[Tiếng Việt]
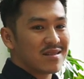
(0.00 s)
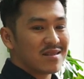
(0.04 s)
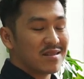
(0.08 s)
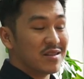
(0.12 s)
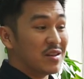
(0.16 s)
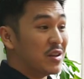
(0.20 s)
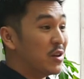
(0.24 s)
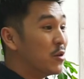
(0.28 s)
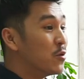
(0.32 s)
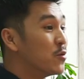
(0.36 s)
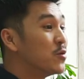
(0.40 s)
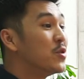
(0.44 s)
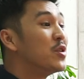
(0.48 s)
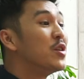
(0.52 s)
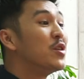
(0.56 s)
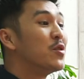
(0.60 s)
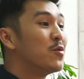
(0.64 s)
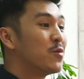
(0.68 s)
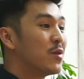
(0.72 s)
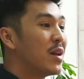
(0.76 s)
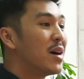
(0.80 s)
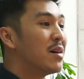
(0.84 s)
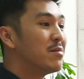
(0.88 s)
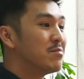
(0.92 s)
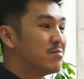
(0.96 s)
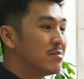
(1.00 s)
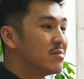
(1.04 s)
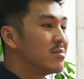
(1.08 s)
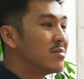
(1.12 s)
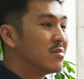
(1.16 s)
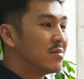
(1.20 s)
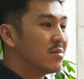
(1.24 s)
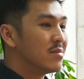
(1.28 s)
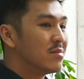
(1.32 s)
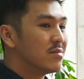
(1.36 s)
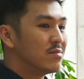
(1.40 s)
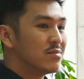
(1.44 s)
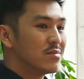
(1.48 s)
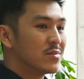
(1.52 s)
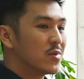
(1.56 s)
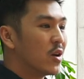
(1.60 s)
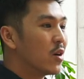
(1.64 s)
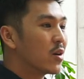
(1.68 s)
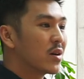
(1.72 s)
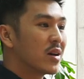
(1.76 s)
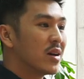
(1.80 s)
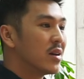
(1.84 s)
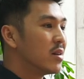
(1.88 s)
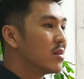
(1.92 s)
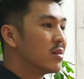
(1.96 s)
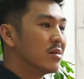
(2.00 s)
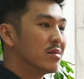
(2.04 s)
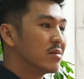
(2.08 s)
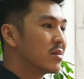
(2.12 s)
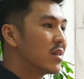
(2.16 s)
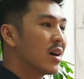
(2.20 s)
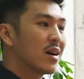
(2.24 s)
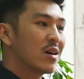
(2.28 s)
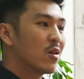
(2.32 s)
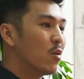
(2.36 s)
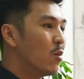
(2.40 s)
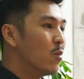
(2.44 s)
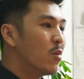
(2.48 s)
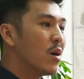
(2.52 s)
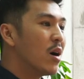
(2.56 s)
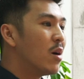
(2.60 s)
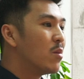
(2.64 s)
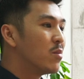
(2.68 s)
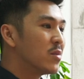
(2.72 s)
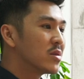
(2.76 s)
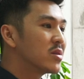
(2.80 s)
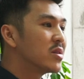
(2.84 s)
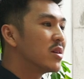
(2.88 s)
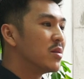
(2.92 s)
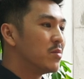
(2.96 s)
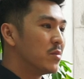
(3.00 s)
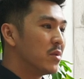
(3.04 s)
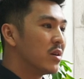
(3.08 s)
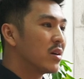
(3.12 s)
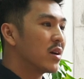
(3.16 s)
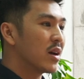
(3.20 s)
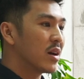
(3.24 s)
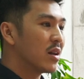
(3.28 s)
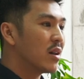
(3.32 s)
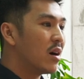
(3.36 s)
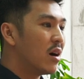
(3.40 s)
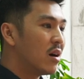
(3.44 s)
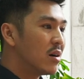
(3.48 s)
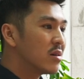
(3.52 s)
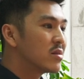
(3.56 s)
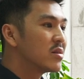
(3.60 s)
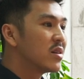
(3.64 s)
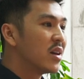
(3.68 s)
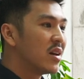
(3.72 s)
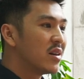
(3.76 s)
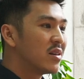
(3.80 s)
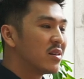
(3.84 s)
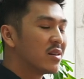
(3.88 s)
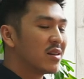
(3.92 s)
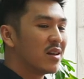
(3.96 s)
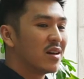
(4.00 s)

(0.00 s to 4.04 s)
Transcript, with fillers: nhiều nhiều năm đôi khi người ta cũng không có tìm được cái đó nên ừ.